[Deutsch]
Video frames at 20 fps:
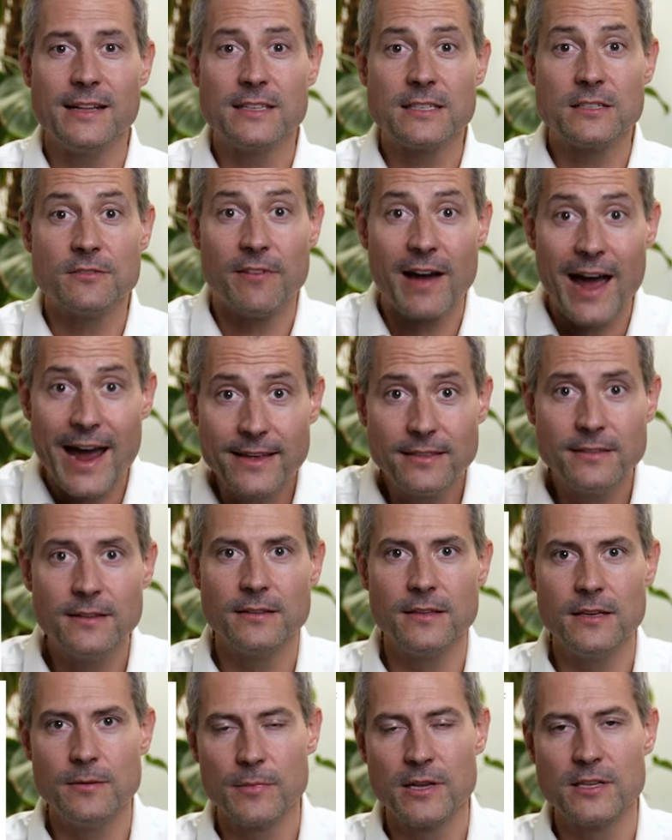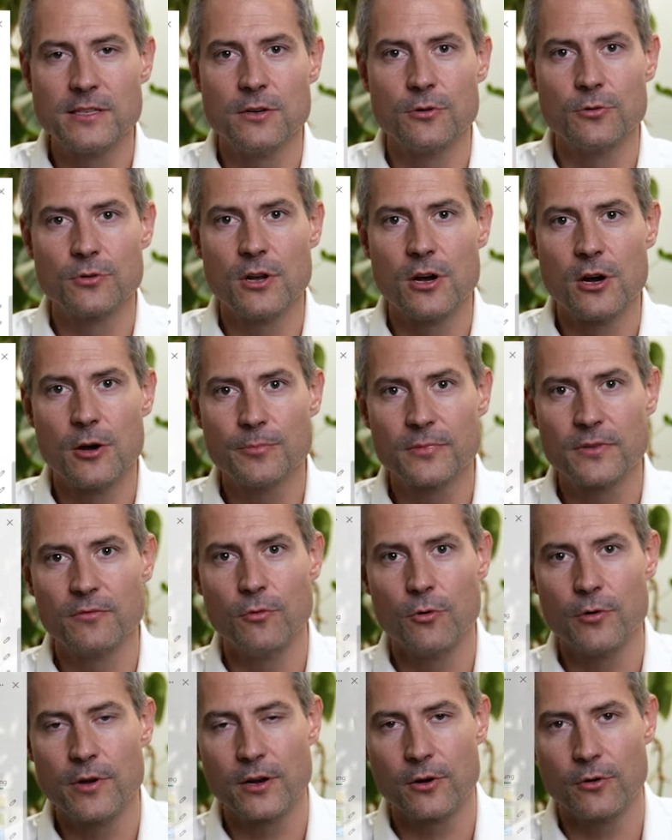zweite Dimension habt,
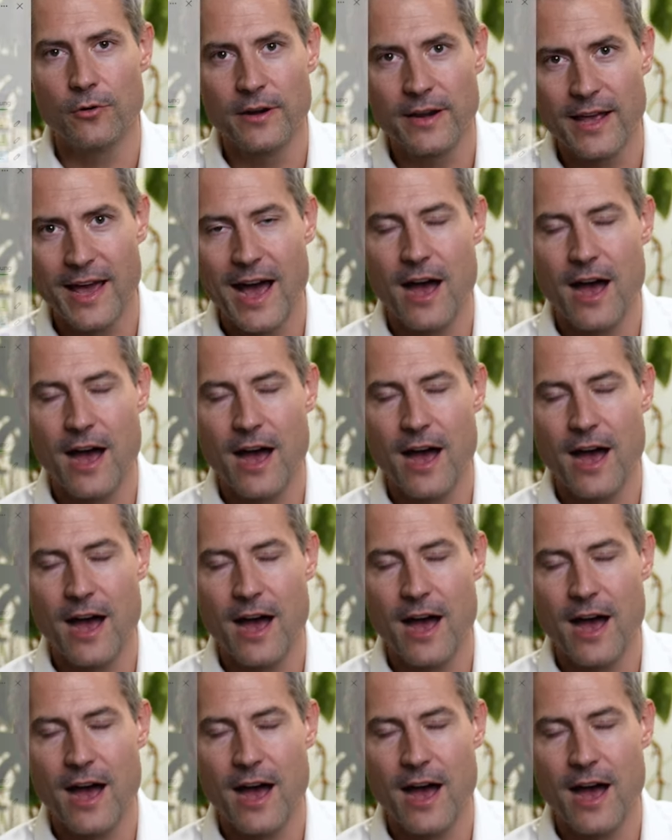wo ihr eure